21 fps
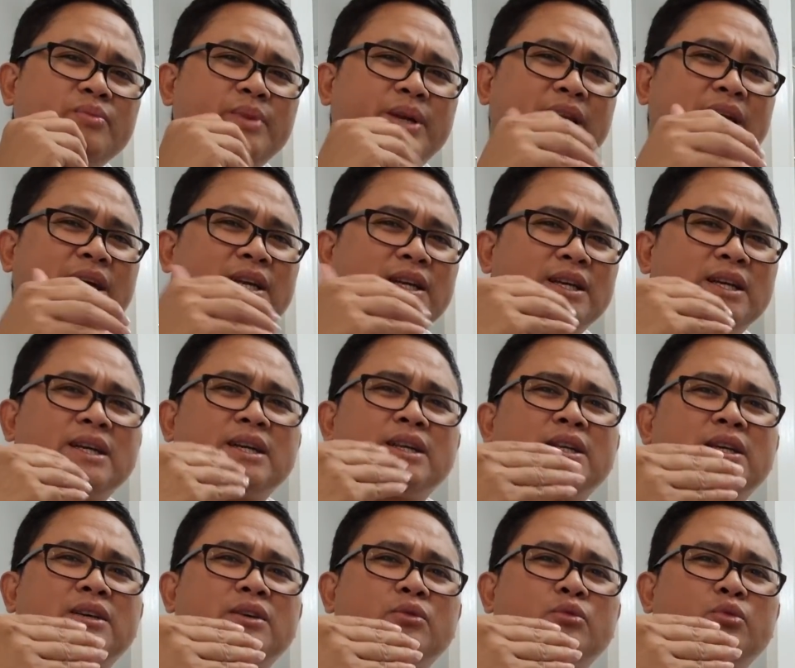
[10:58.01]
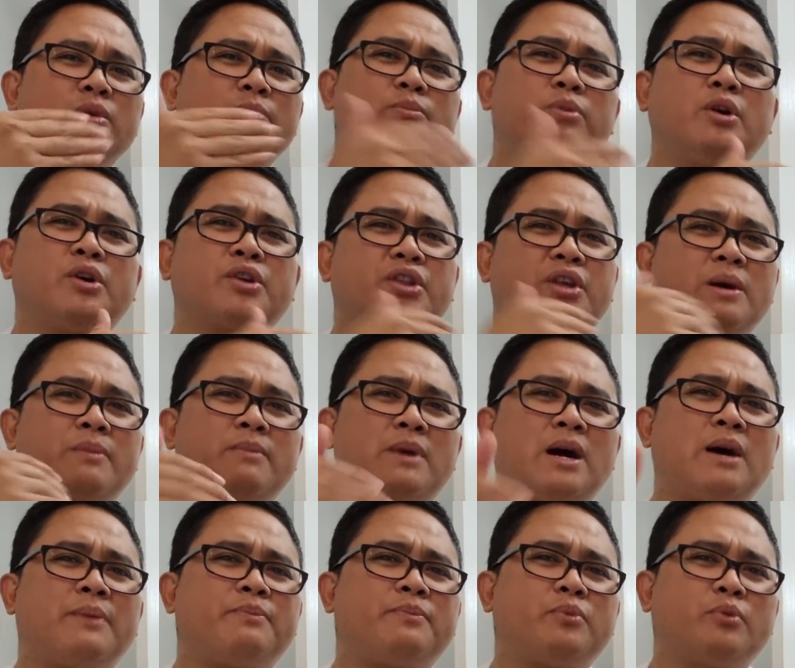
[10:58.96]
Parang we both come
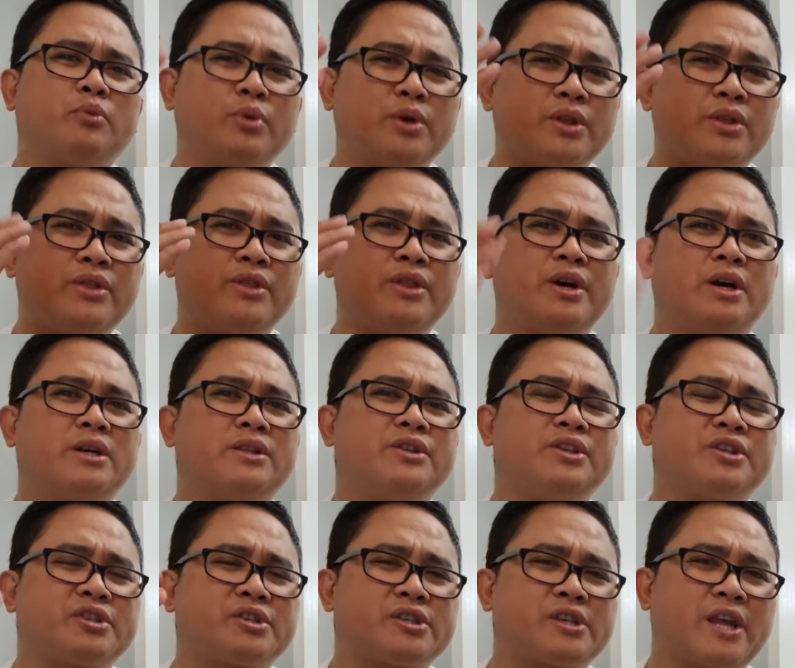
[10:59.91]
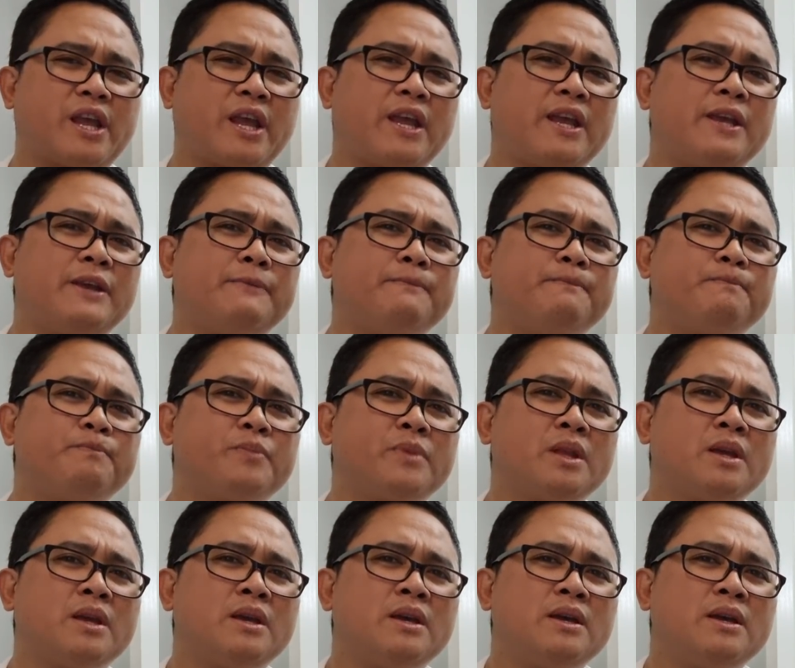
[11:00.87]
up with uh, the same